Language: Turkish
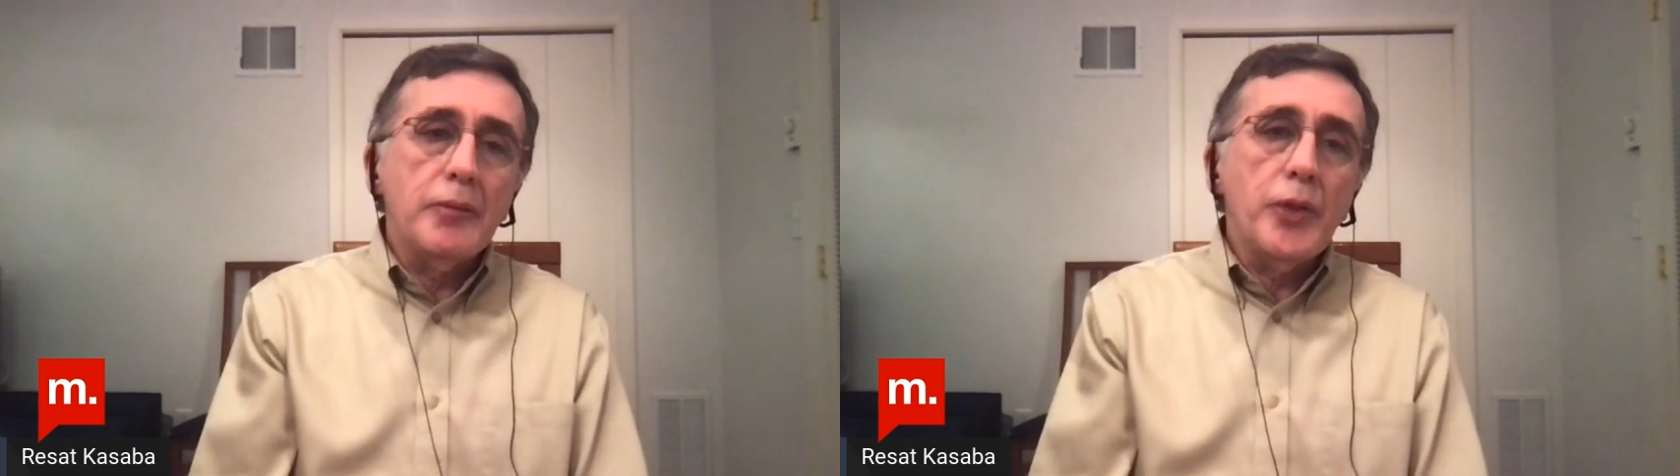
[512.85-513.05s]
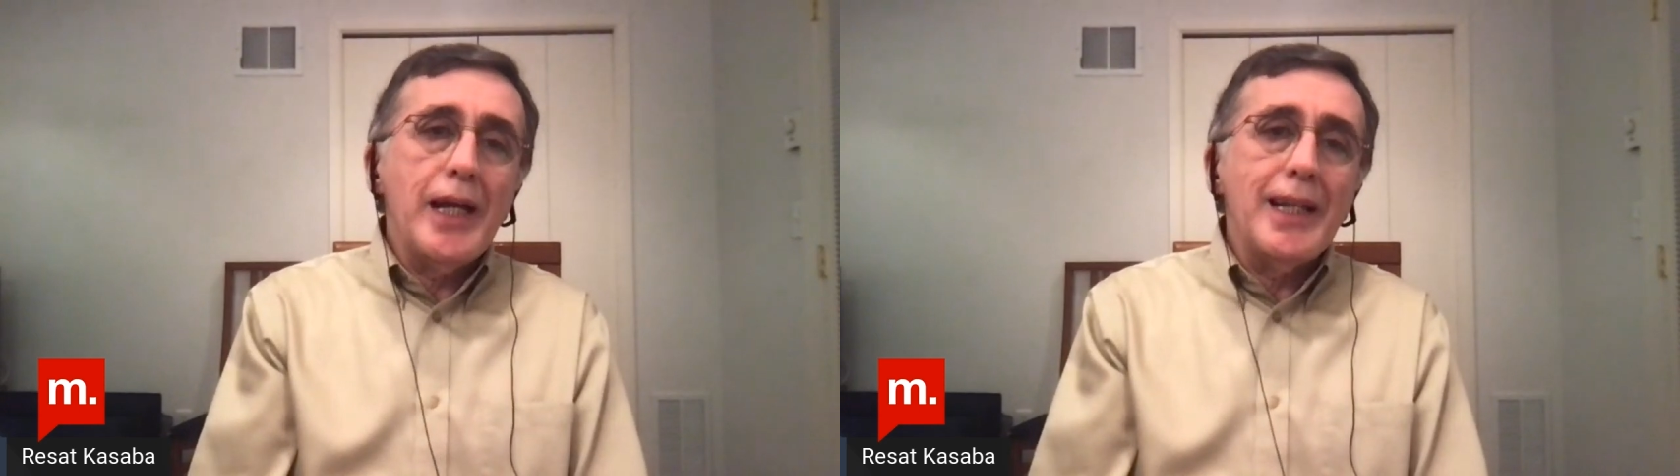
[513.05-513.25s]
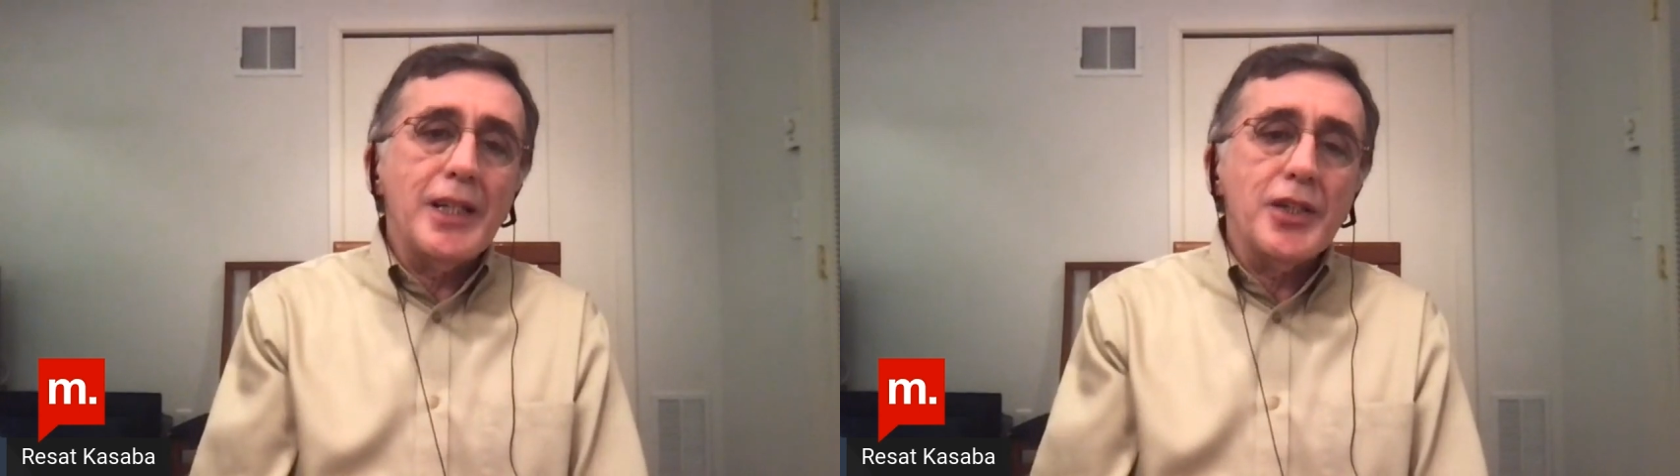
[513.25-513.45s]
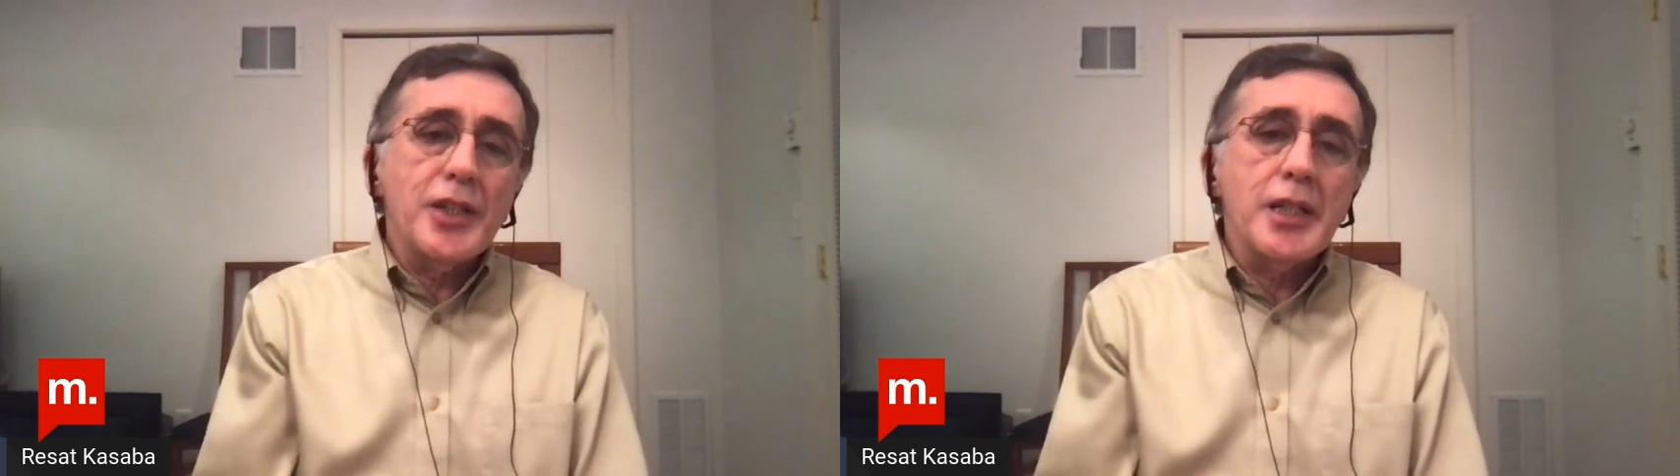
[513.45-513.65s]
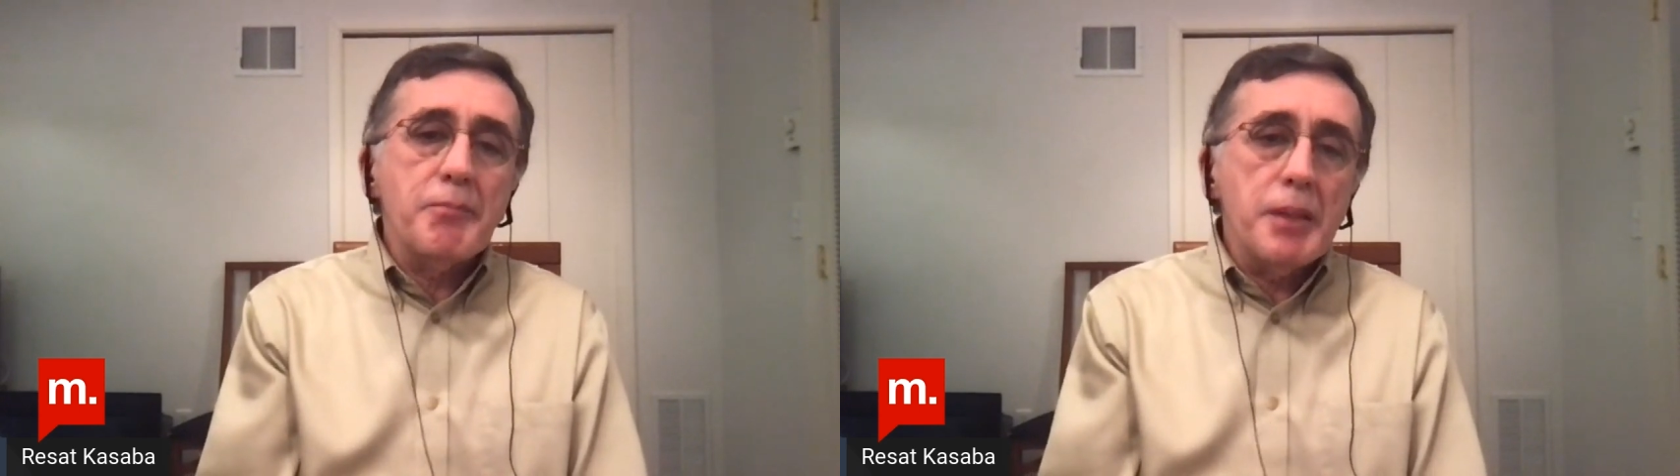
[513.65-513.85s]
Bu
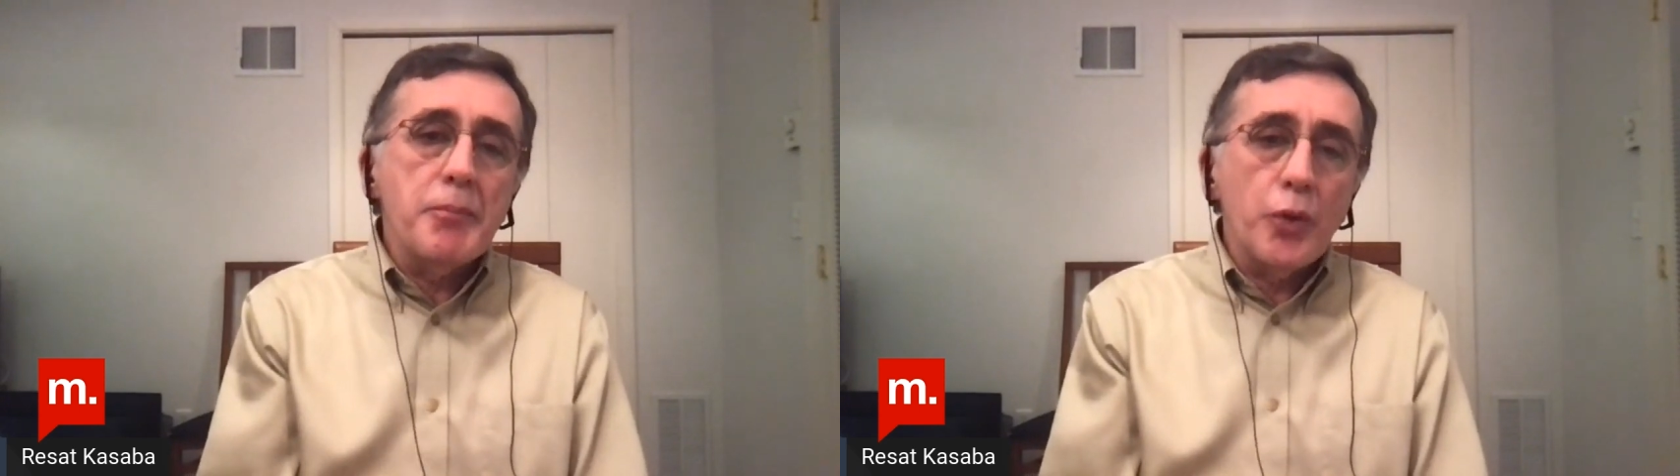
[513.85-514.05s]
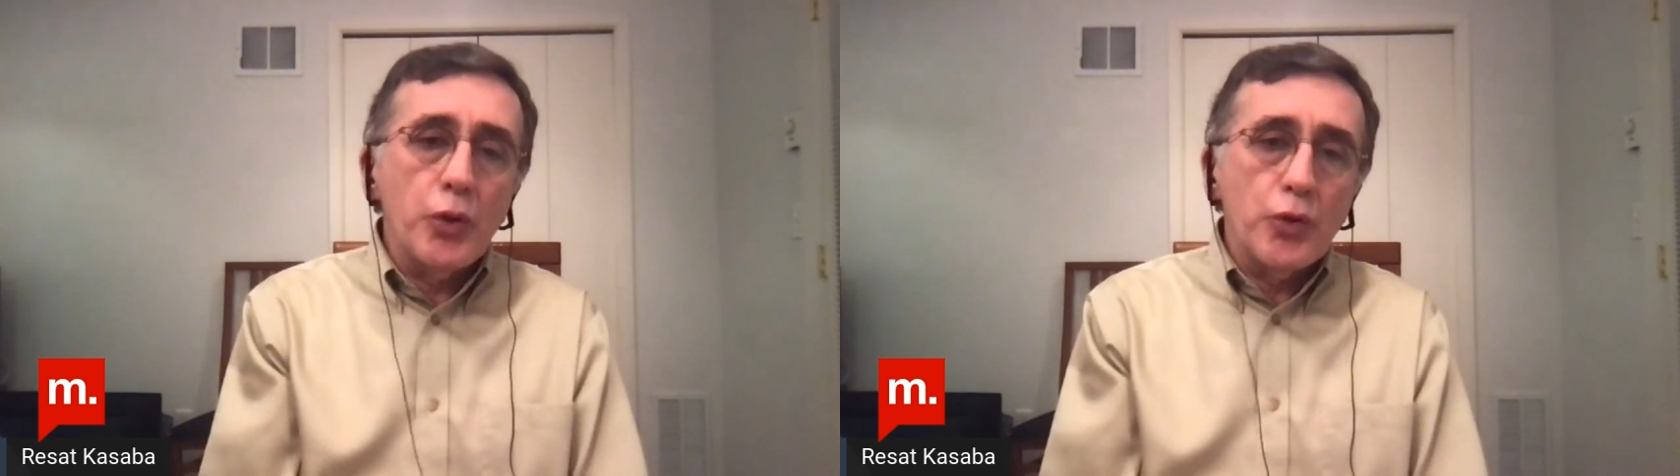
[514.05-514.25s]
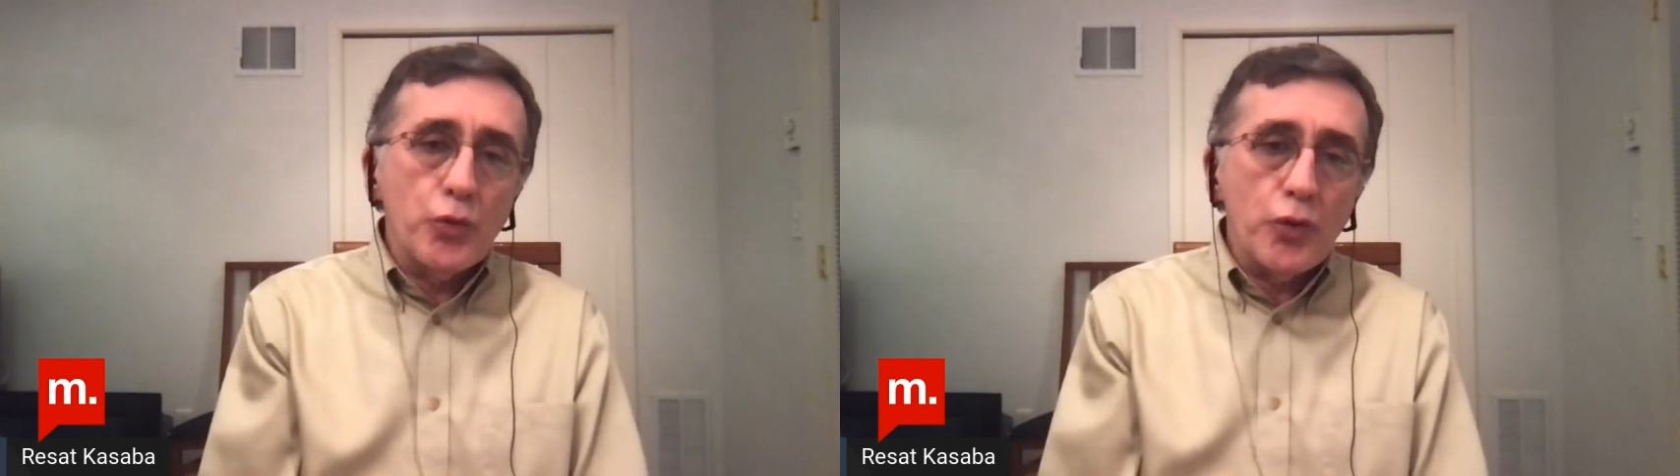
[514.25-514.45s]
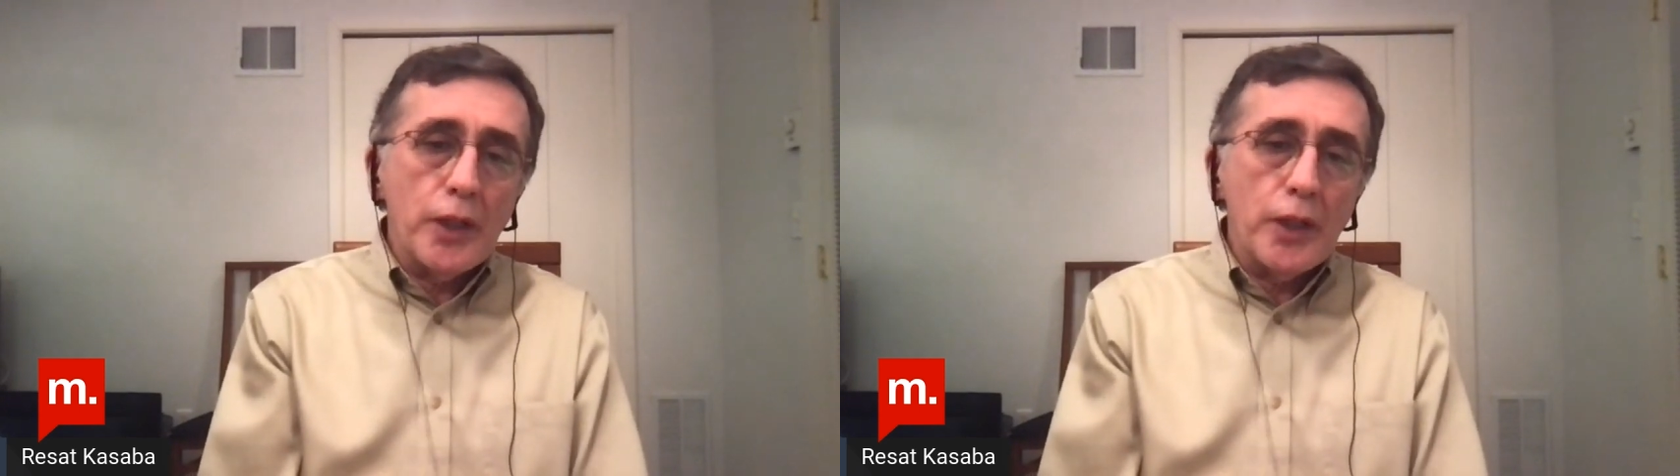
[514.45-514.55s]
eleştirinin bir boyutu